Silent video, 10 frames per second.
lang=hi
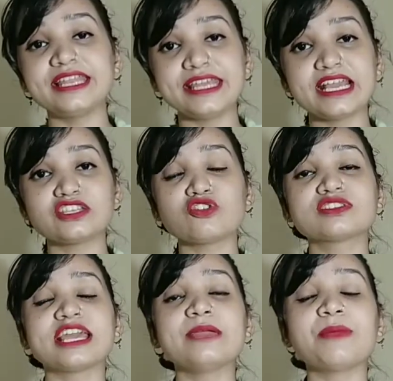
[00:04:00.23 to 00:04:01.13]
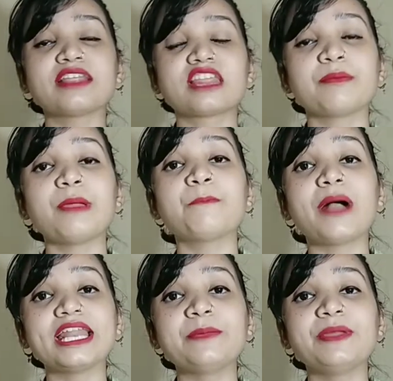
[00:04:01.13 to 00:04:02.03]
तरीके से और सही मात्रा में
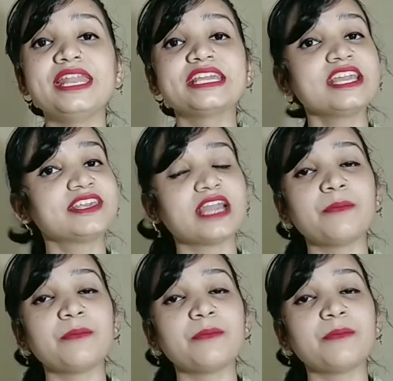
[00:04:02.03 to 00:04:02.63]
पानी पीने के